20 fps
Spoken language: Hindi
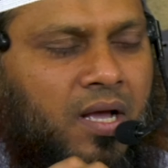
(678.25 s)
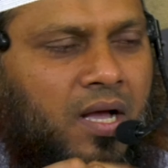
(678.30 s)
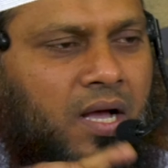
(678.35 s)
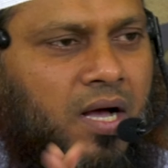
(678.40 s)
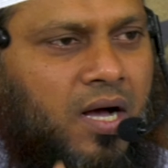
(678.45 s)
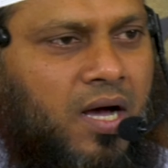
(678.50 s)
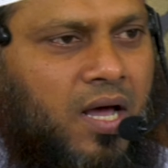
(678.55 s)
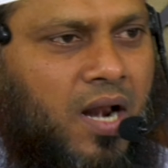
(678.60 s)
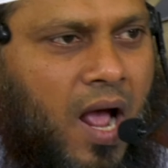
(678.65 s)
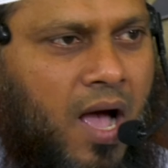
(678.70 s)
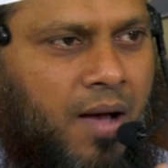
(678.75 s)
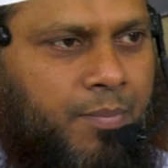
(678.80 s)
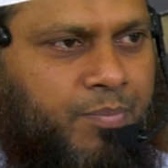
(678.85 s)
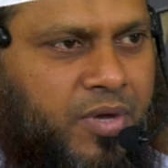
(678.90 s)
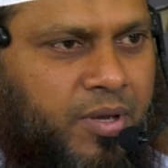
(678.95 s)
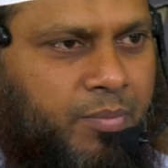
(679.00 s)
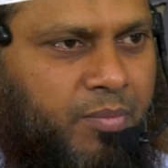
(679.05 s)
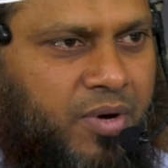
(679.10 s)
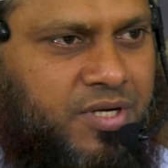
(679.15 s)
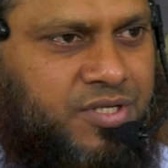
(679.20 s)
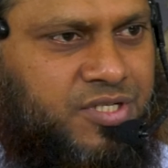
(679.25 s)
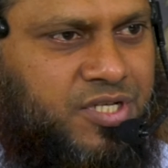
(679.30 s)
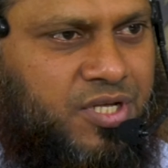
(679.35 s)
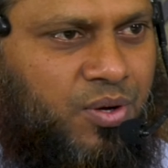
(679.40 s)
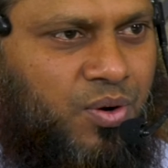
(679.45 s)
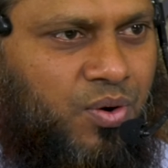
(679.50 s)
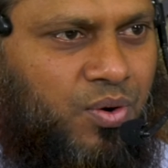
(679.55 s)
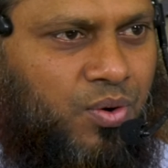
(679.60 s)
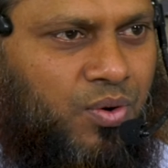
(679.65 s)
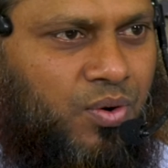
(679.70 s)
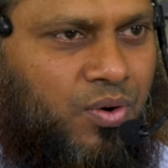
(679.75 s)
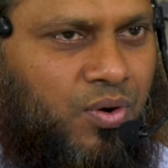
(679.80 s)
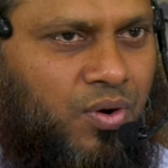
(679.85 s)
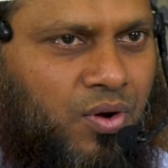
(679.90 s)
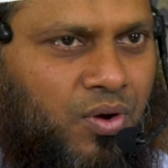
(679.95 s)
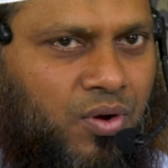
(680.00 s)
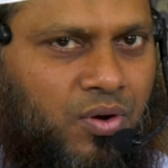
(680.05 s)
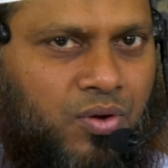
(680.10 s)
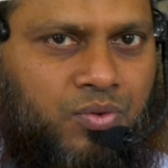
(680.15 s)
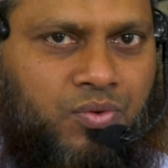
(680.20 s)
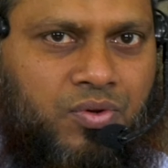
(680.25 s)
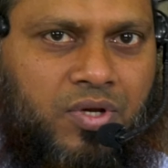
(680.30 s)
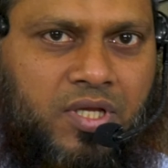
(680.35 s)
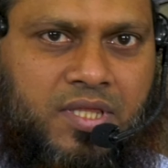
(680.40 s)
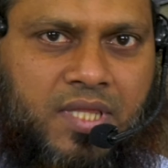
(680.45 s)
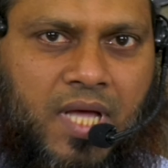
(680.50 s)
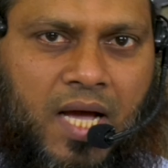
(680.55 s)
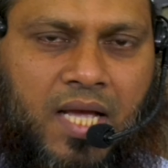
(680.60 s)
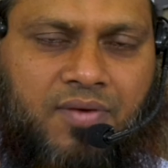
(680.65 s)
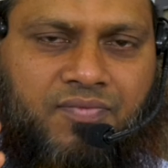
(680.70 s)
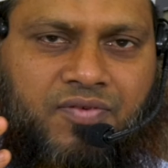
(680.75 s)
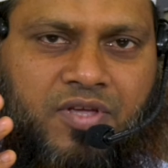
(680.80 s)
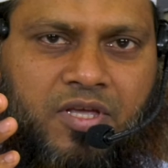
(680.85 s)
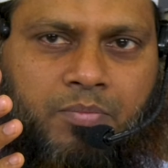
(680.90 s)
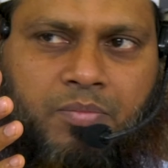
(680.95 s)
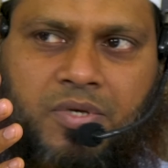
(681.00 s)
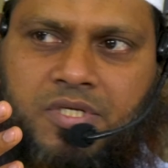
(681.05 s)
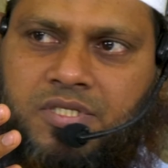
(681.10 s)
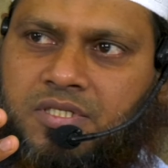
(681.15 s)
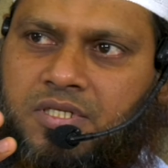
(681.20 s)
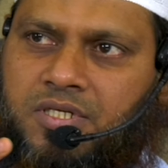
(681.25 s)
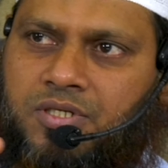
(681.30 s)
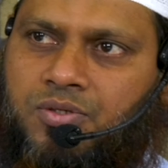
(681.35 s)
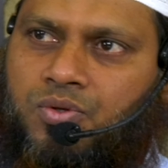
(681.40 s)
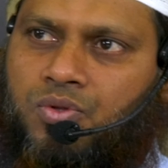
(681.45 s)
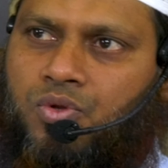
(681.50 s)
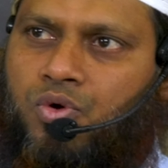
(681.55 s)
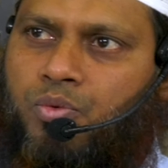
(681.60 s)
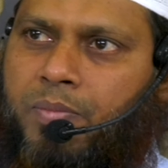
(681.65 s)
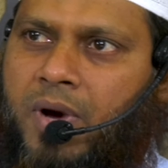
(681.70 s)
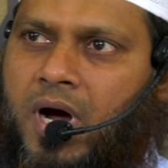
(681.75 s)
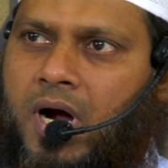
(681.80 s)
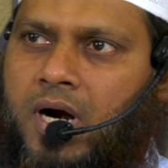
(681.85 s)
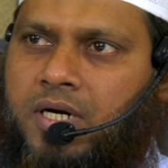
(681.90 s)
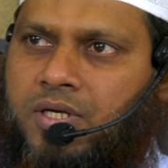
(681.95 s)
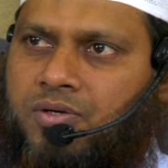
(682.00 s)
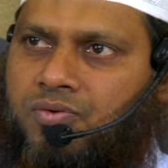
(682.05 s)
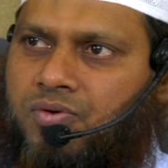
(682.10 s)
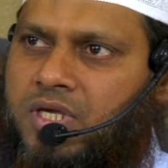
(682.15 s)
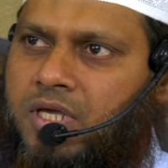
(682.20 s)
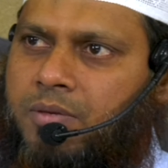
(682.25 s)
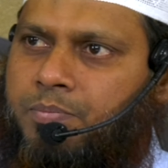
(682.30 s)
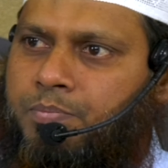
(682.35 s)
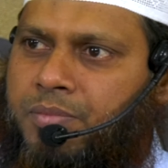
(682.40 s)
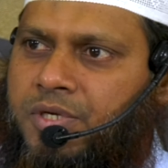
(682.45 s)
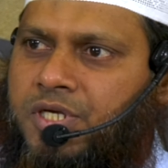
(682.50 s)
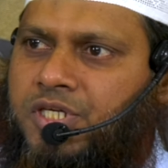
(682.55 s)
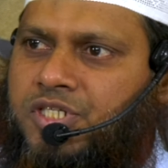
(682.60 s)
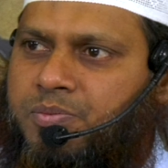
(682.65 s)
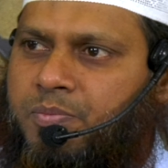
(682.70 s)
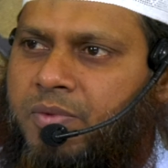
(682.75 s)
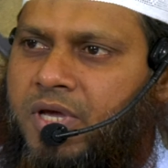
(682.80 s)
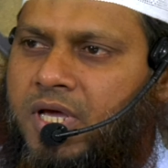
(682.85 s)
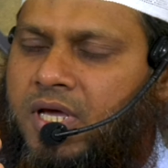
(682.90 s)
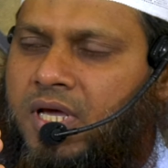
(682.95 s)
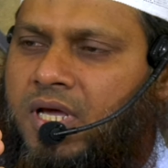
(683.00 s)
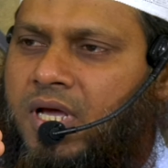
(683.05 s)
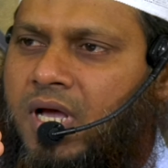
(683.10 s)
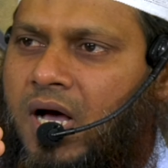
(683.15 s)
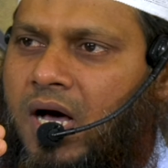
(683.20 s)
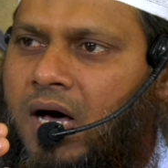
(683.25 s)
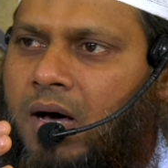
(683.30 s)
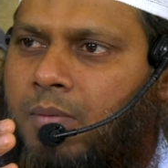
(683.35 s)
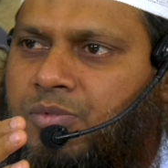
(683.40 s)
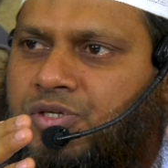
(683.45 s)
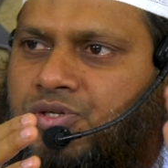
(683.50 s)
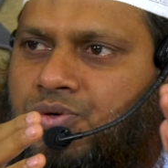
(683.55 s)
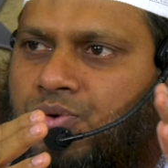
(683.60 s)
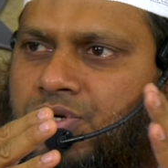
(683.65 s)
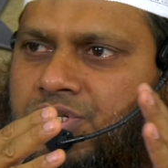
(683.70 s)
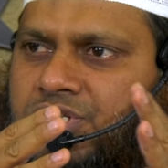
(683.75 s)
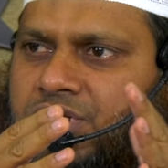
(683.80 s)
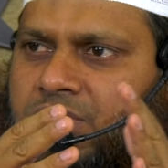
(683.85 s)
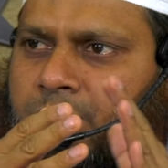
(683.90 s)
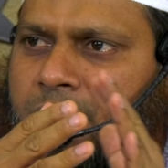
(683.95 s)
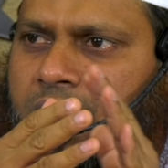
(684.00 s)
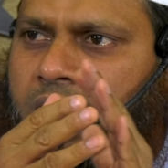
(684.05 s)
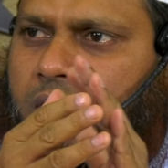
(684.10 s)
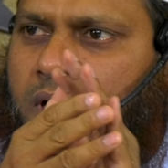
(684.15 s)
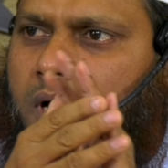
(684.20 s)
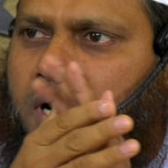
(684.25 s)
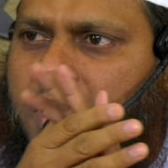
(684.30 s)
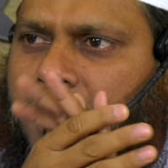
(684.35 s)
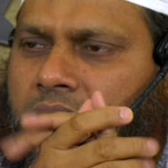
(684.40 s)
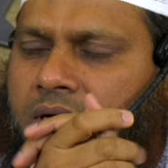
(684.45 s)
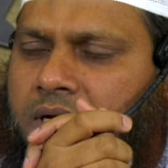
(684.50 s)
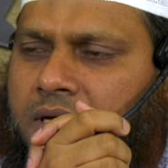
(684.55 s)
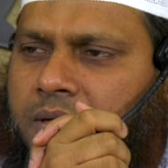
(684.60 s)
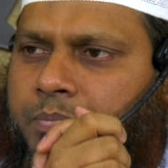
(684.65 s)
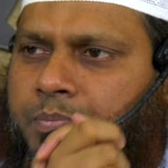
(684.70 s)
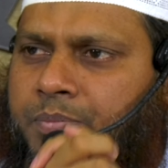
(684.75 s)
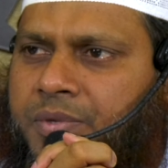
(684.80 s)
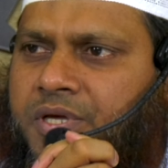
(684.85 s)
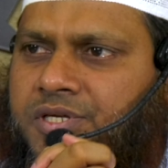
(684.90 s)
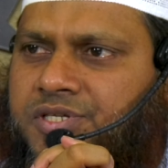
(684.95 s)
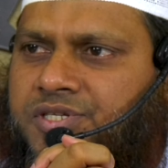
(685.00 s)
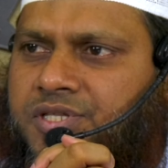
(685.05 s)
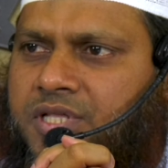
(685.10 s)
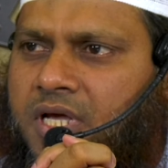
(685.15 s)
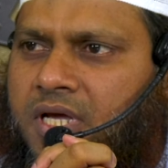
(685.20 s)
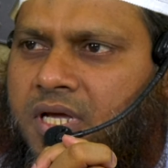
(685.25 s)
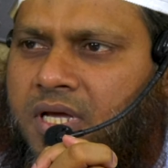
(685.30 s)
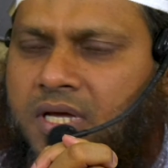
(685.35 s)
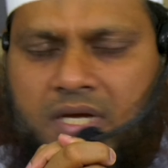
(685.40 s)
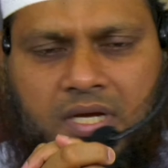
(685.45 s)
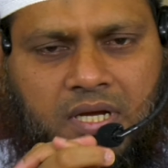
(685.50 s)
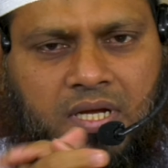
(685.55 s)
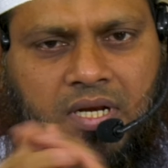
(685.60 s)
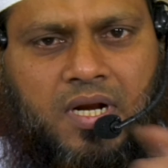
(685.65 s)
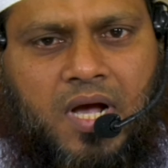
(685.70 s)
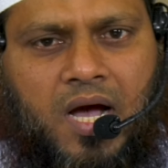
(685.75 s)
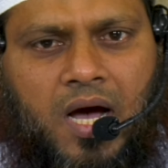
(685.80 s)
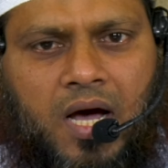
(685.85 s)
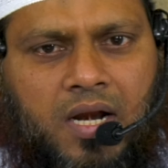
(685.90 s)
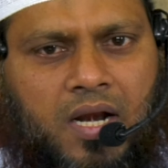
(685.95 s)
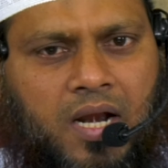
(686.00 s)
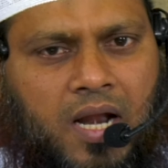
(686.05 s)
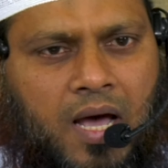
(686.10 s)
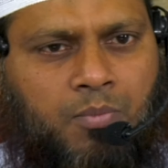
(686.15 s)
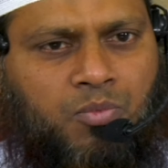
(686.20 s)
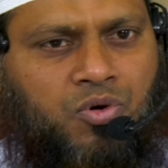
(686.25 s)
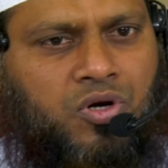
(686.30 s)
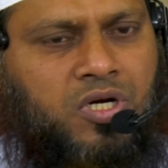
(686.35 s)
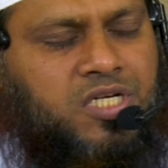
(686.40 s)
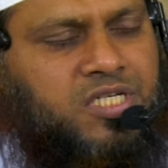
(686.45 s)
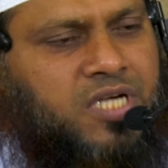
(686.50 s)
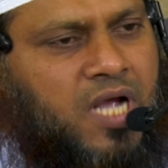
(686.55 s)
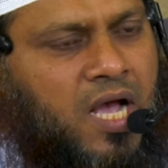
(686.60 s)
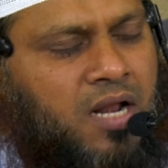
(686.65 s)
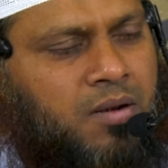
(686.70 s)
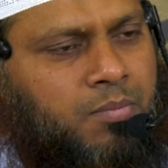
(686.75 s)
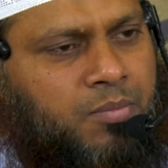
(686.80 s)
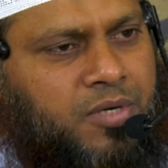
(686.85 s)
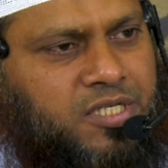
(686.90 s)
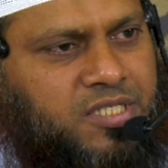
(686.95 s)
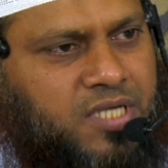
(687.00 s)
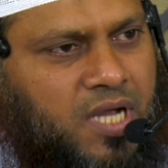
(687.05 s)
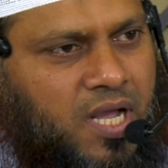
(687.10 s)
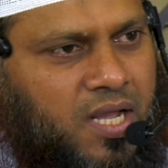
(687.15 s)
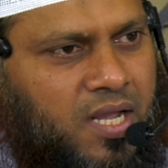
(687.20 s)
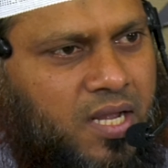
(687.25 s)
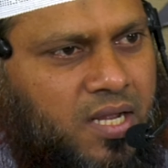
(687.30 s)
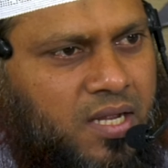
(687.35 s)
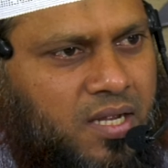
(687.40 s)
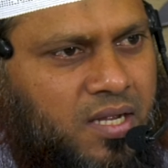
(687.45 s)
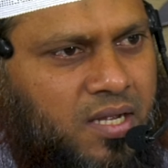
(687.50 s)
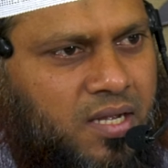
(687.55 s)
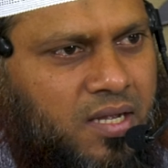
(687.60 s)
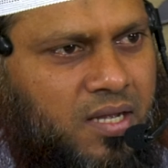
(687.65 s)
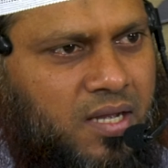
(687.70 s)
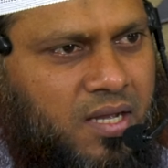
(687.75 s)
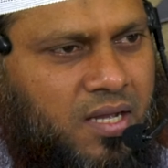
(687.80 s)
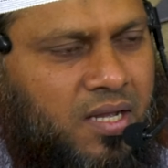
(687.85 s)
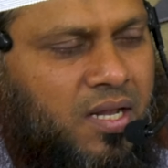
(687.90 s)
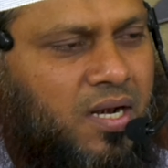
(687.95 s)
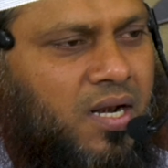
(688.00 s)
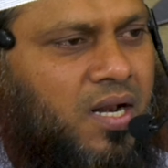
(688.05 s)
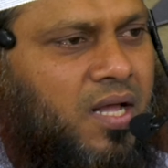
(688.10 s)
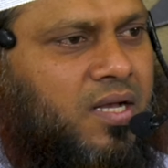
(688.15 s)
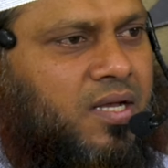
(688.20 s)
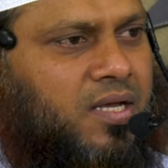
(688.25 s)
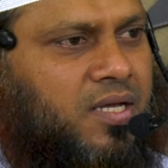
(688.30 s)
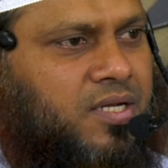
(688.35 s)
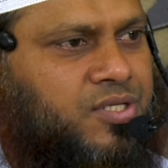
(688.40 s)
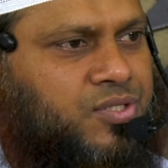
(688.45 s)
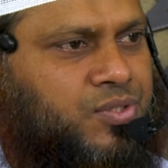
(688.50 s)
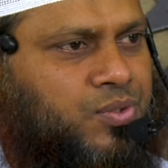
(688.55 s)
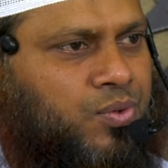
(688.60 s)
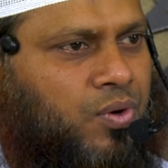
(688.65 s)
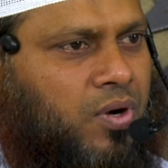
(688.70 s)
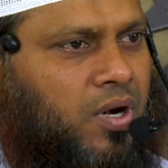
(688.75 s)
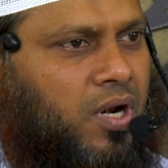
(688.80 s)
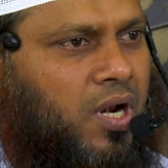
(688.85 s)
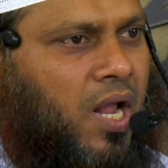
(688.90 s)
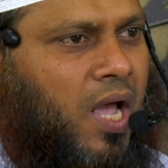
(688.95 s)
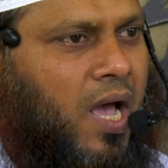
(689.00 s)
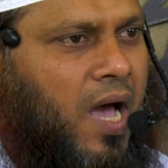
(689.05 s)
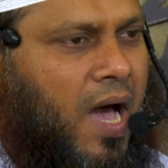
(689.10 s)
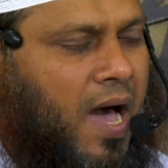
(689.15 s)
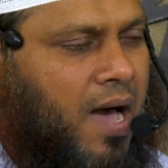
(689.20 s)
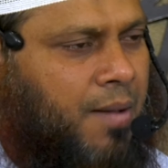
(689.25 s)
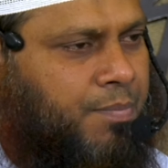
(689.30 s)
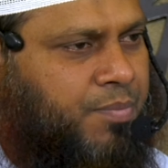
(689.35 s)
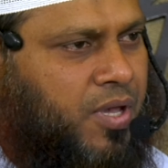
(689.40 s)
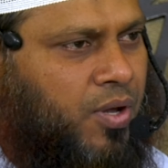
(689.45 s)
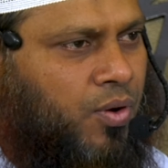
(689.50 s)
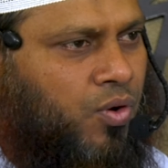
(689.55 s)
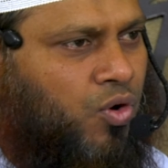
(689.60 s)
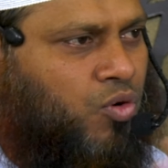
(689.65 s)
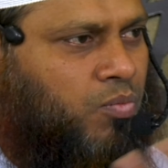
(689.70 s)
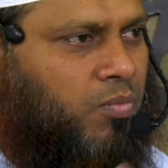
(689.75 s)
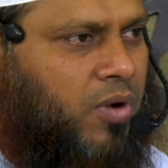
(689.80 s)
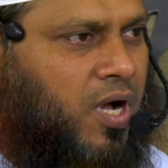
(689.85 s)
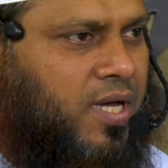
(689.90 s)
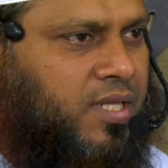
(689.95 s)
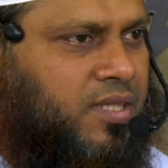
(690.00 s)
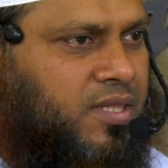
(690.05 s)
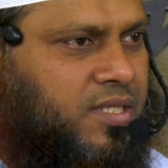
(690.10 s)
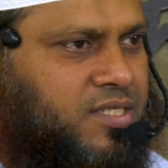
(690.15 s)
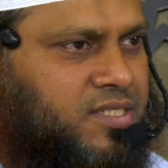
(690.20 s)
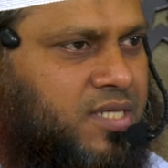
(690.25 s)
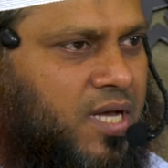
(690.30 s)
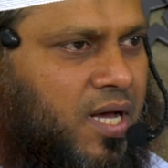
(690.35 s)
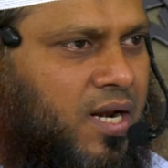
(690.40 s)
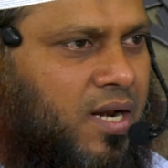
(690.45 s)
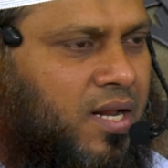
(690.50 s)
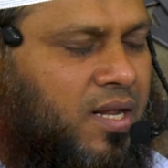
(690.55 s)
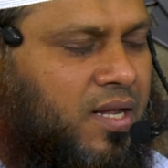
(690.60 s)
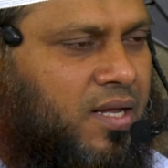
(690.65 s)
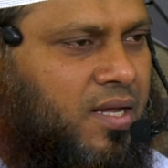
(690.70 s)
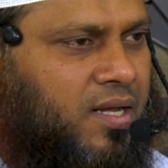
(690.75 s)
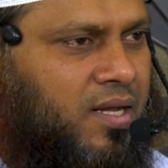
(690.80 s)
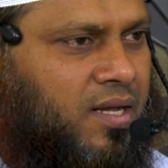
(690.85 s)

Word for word: अगर आपकी मर्जी हो तो ये ताइफ की बस्ती जो दो पहाड़ियों के बीच में है हम इसको इसी में रख करके पीस दें इनका नामो निशान मिट जाए ए अल्लाह के रसूल आपके हुक्म का इंतज़ार है